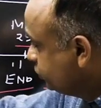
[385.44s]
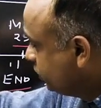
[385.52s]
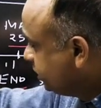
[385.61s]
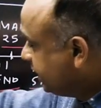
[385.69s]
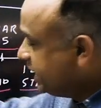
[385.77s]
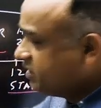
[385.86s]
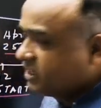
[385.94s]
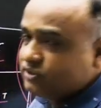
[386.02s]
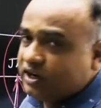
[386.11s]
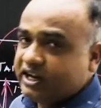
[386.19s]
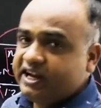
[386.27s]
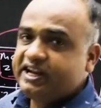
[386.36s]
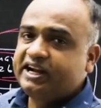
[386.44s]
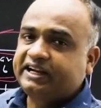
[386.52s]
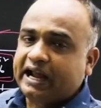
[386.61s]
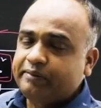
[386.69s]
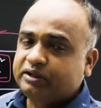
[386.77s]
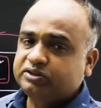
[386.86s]
जो टेंथ का जो
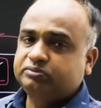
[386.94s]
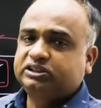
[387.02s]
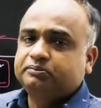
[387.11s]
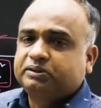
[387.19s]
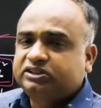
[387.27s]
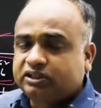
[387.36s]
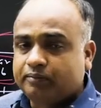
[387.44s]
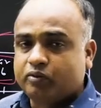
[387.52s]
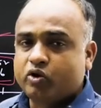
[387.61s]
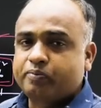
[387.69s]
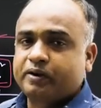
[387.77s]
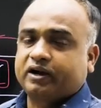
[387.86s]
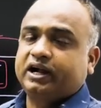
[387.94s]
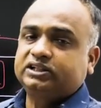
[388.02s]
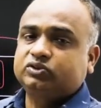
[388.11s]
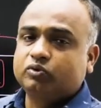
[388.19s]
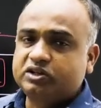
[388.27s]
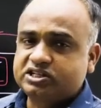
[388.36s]
लीनियन टाइम था जिसमें से बच्चा बोर्ड पढ़ रहा
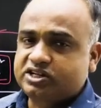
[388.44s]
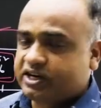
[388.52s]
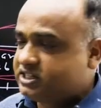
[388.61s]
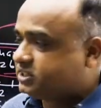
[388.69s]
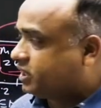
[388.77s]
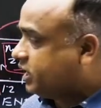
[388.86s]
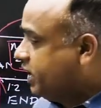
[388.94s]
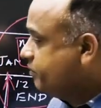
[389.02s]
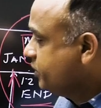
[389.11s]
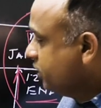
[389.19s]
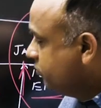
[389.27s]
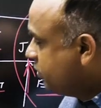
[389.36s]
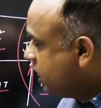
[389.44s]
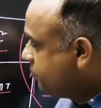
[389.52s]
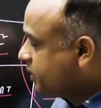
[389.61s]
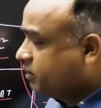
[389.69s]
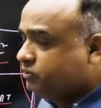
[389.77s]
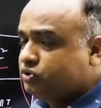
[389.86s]
है स्कूल की स्टडीज़ कर रहा है
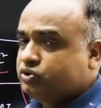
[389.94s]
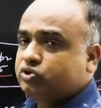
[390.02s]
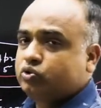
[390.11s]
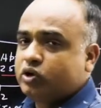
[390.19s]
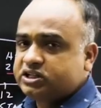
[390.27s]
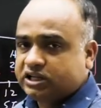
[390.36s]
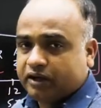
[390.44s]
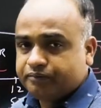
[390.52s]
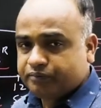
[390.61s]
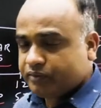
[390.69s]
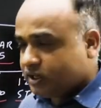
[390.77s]
वहाँ पर हमने उसको थोड़ा सा